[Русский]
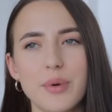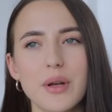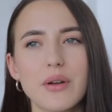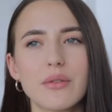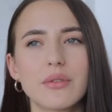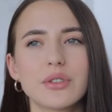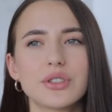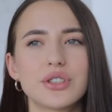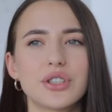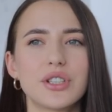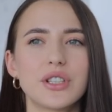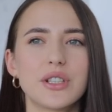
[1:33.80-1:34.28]

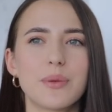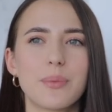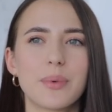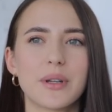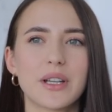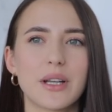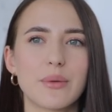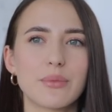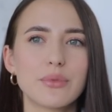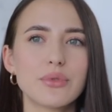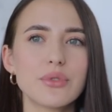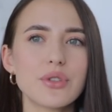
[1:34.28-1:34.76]
первую очередь
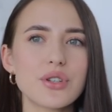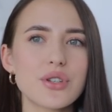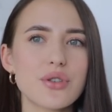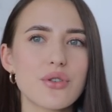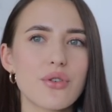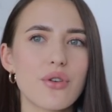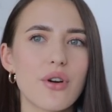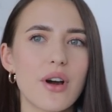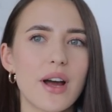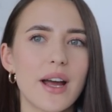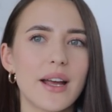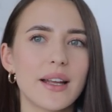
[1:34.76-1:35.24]
потому,
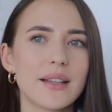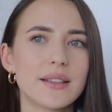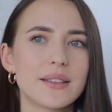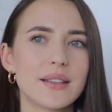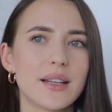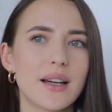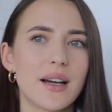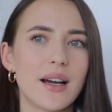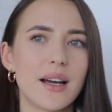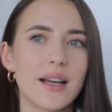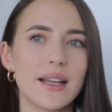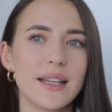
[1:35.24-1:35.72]
что
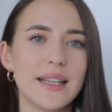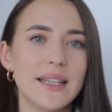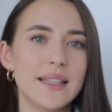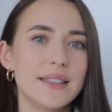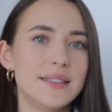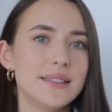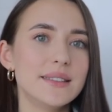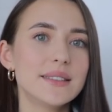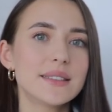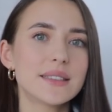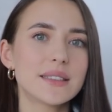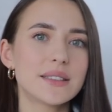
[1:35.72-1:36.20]
это
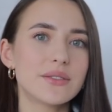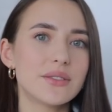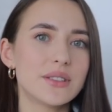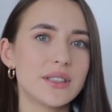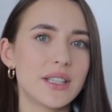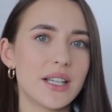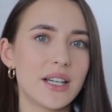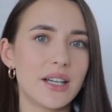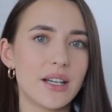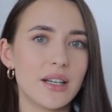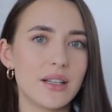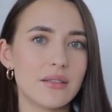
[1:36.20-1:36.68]

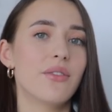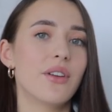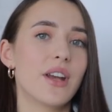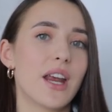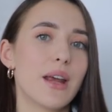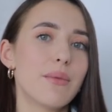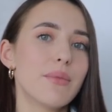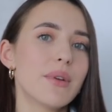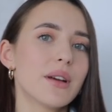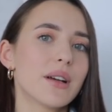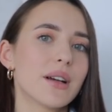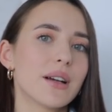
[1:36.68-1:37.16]
единственное
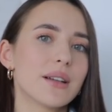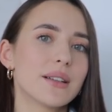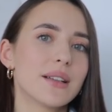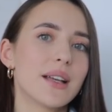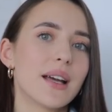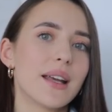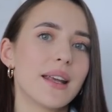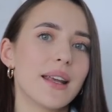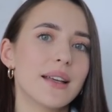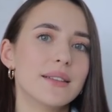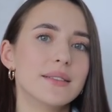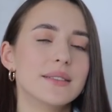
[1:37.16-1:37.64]
время,
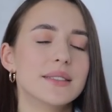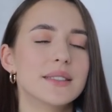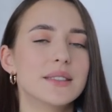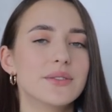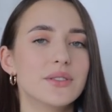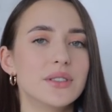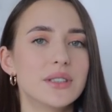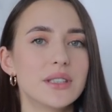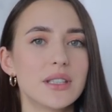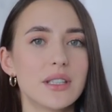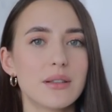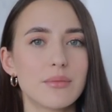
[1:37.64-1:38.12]
когда я
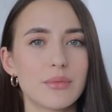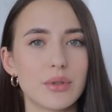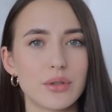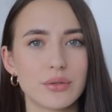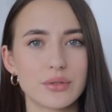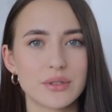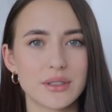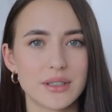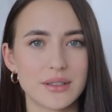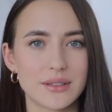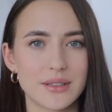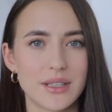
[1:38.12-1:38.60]
действительно
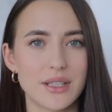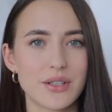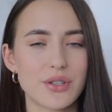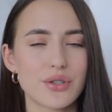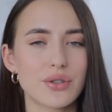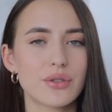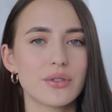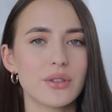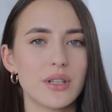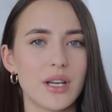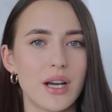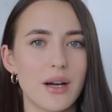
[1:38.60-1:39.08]
могу сказать,
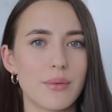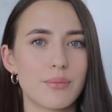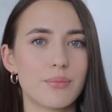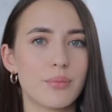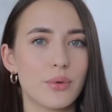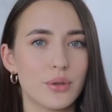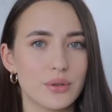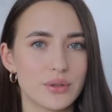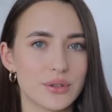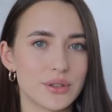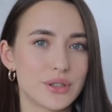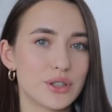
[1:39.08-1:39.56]
что я
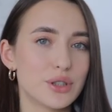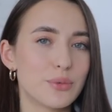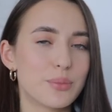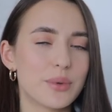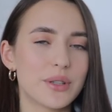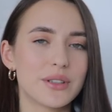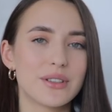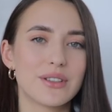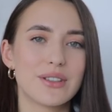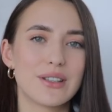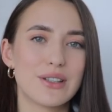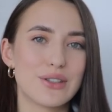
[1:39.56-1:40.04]
полностью
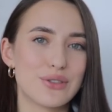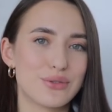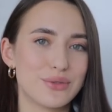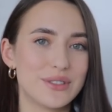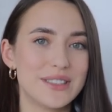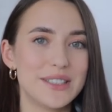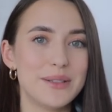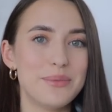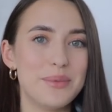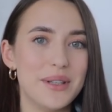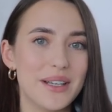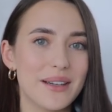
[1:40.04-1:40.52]
принадлежу
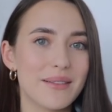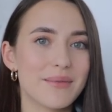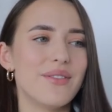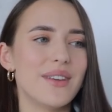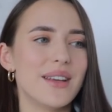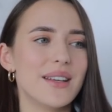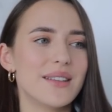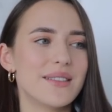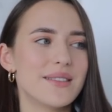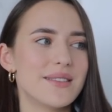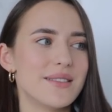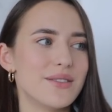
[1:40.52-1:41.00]
себе.
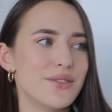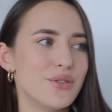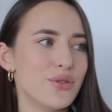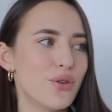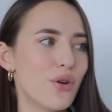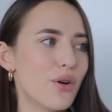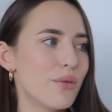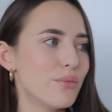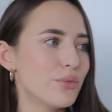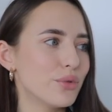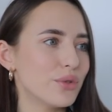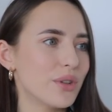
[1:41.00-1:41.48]
Ведь
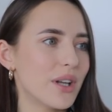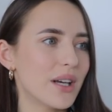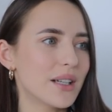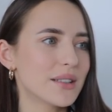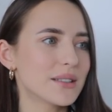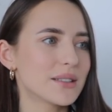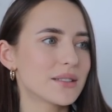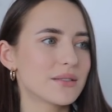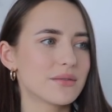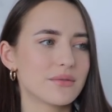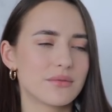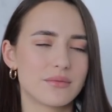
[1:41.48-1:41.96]
днем у
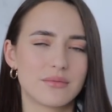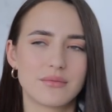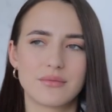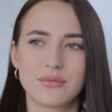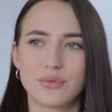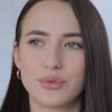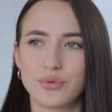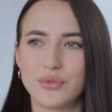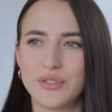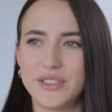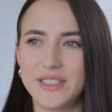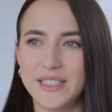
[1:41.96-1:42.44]
нас
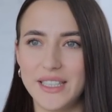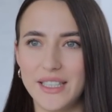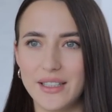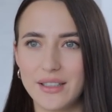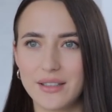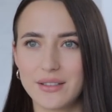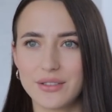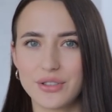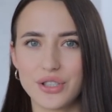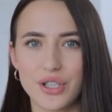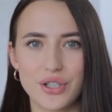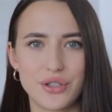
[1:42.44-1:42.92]
у
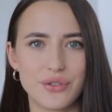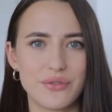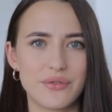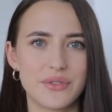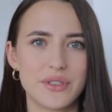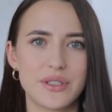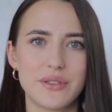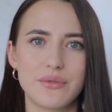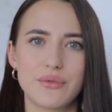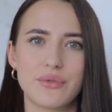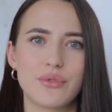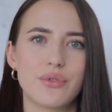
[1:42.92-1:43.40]
всех чаще
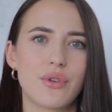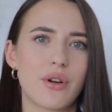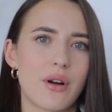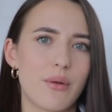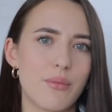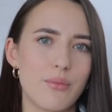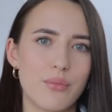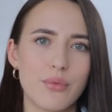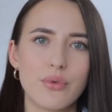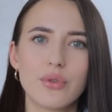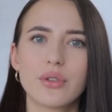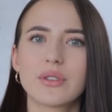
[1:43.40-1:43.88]
всего
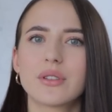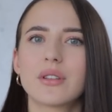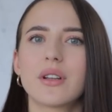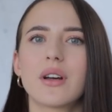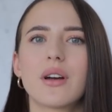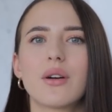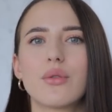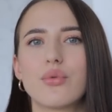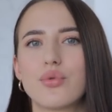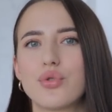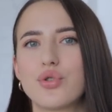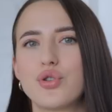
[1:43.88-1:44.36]

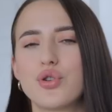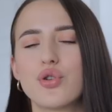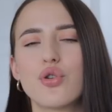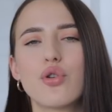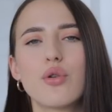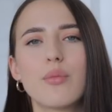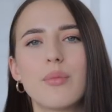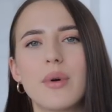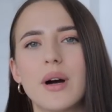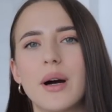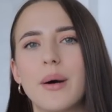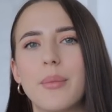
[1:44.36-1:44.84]
работа,
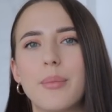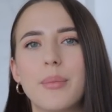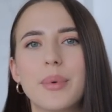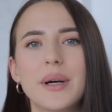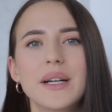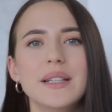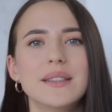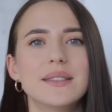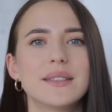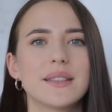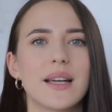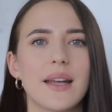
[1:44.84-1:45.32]
учеба,
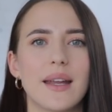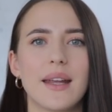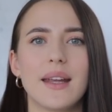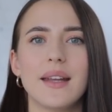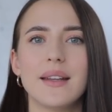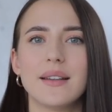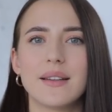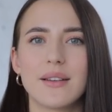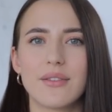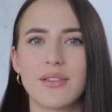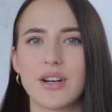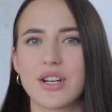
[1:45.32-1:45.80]
быт,
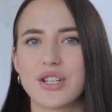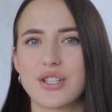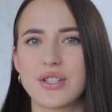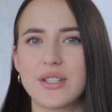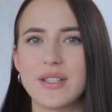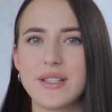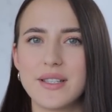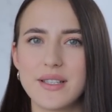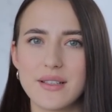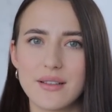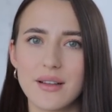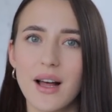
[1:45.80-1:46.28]
какие-то
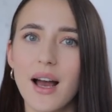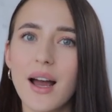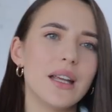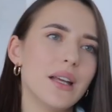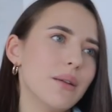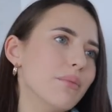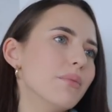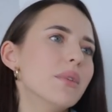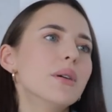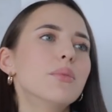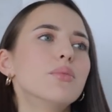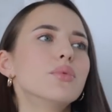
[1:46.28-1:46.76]
важные дела,
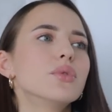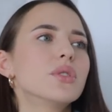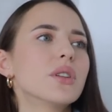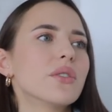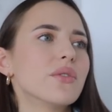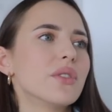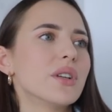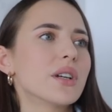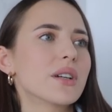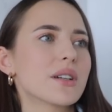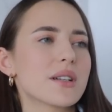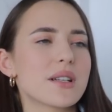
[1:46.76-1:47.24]
и мы
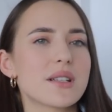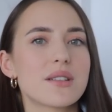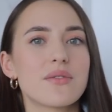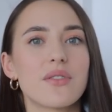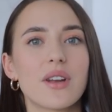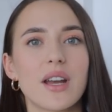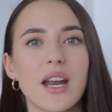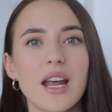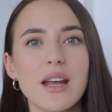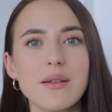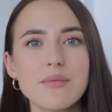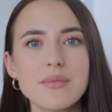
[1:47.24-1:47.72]
будто в них
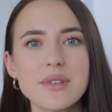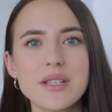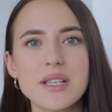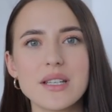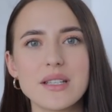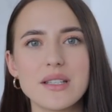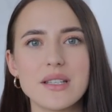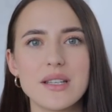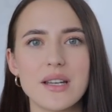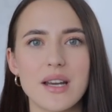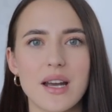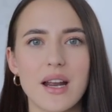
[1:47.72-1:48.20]

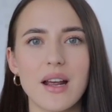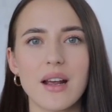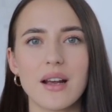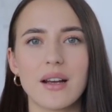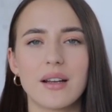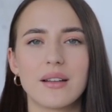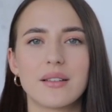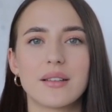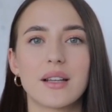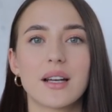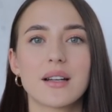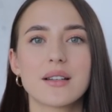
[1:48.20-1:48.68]
растворяемся, теряя
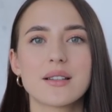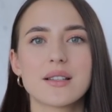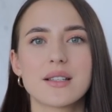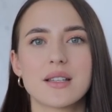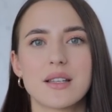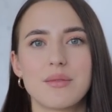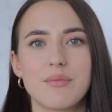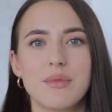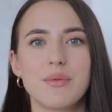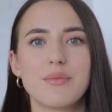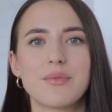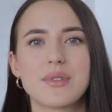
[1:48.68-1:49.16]
контакт
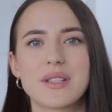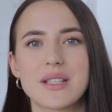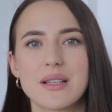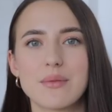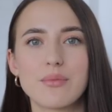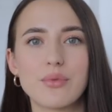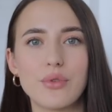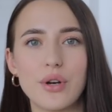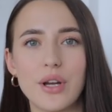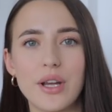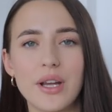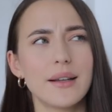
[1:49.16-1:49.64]
с самим
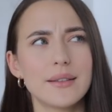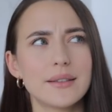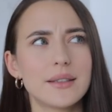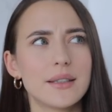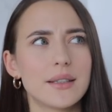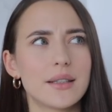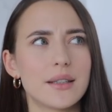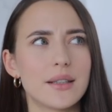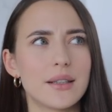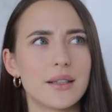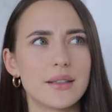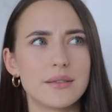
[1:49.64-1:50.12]
собой.
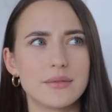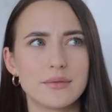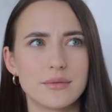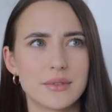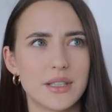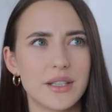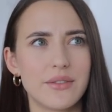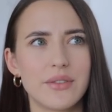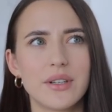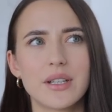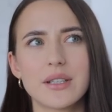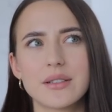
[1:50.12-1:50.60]
Это,
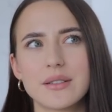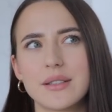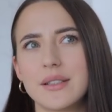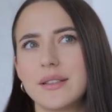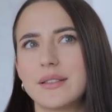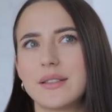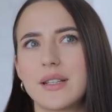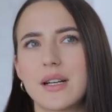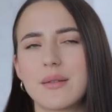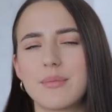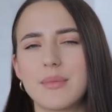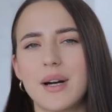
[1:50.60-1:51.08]

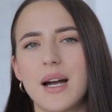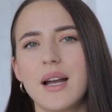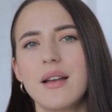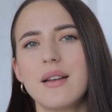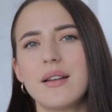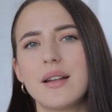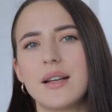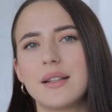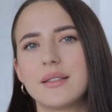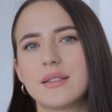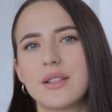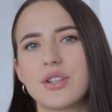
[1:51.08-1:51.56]
наверное,
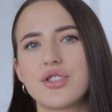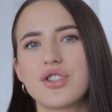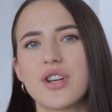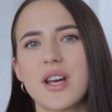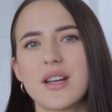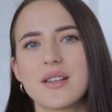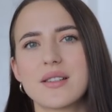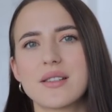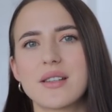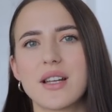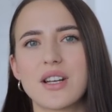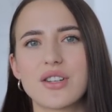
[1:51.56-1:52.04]
нормально, это
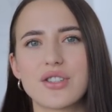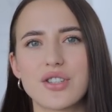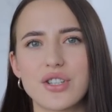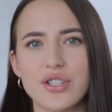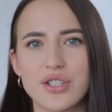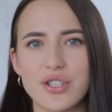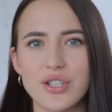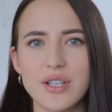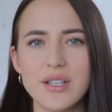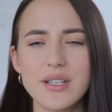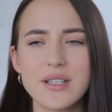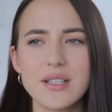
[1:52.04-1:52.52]
часть
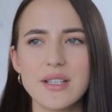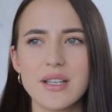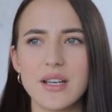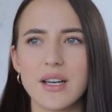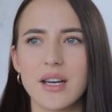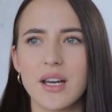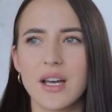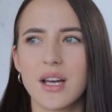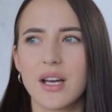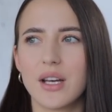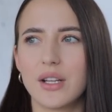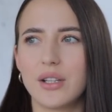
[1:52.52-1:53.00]
нашей
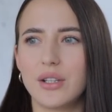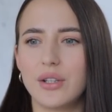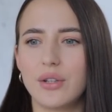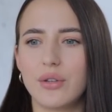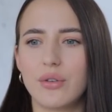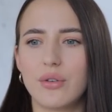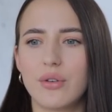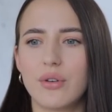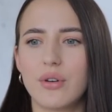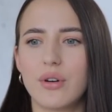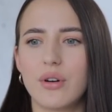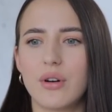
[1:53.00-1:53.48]
жизни,
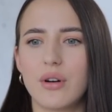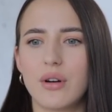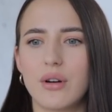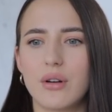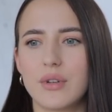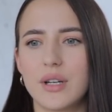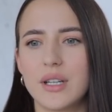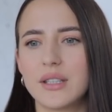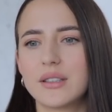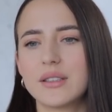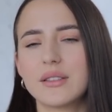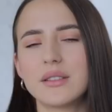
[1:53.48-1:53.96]

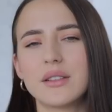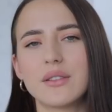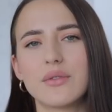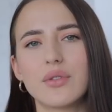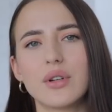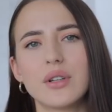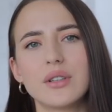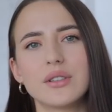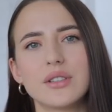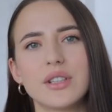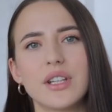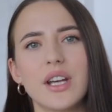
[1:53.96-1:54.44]
но это
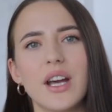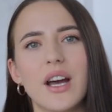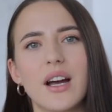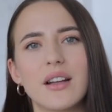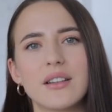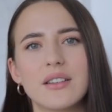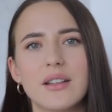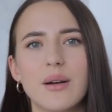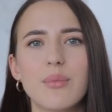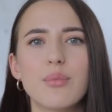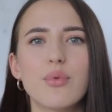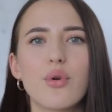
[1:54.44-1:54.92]
довольно довольно-таки
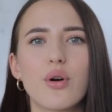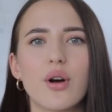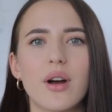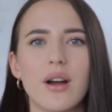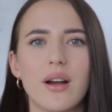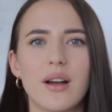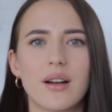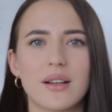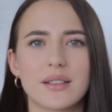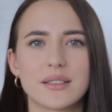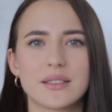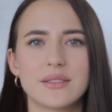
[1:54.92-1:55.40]

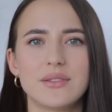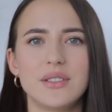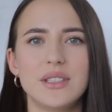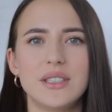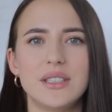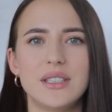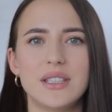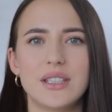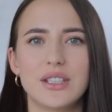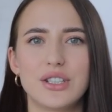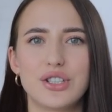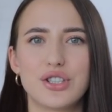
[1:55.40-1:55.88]
однобокое
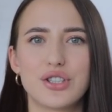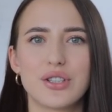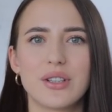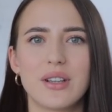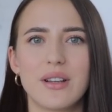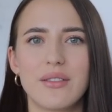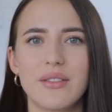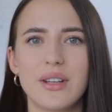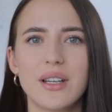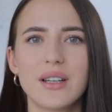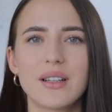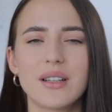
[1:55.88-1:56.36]
развитие
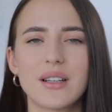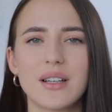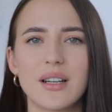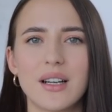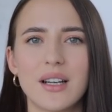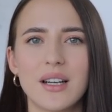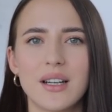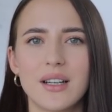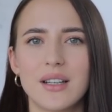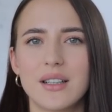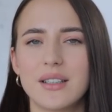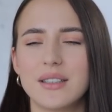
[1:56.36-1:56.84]

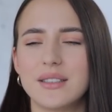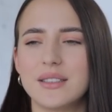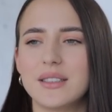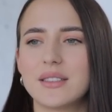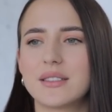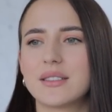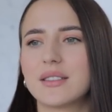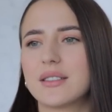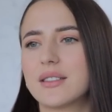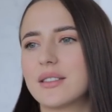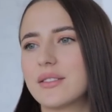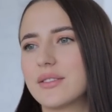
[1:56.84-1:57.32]
человека
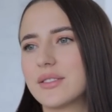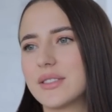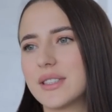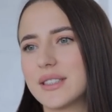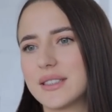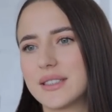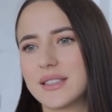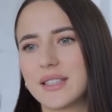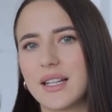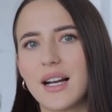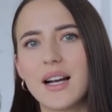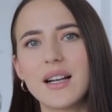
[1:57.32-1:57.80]
где-то в
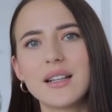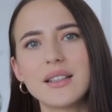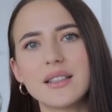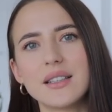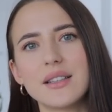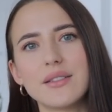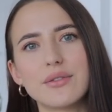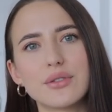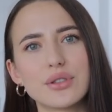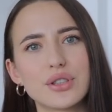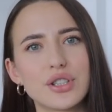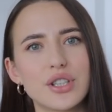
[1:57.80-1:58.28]

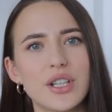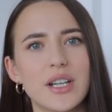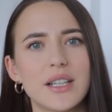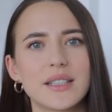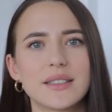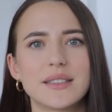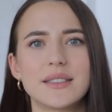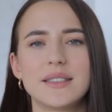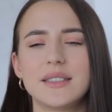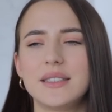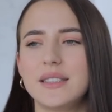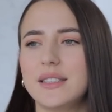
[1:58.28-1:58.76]
социальной его
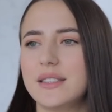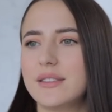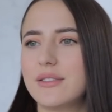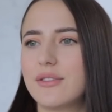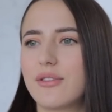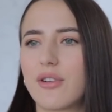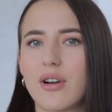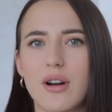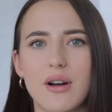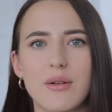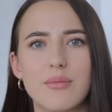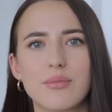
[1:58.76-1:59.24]
части,
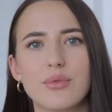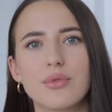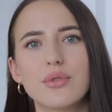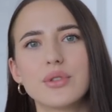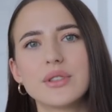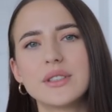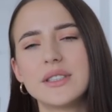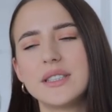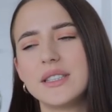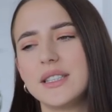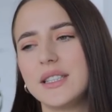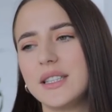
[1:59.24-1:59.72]
в
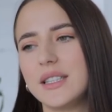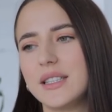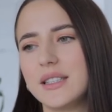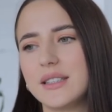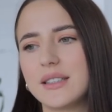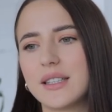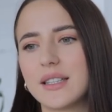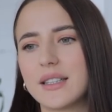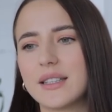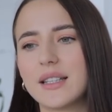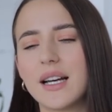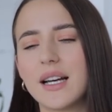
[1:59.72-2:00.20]
работе и так